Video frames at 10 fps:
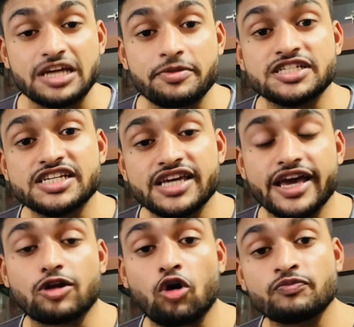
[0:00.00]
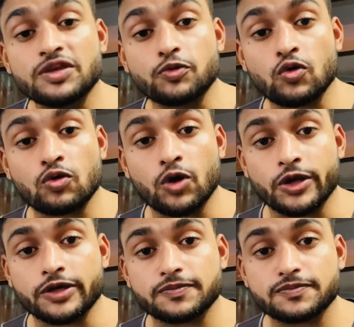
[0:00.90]
ভিটামিন ডি এর কমতি পূরণ
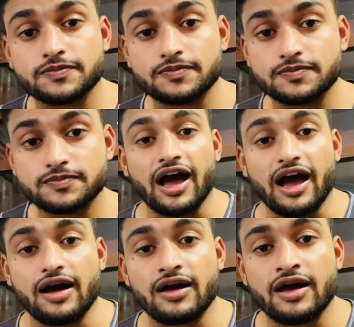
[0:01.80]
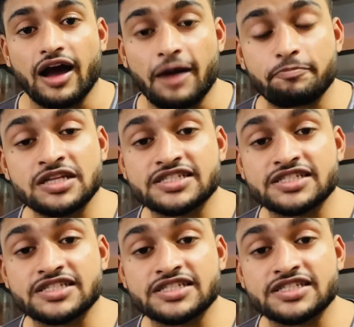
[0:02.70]
করে আপনি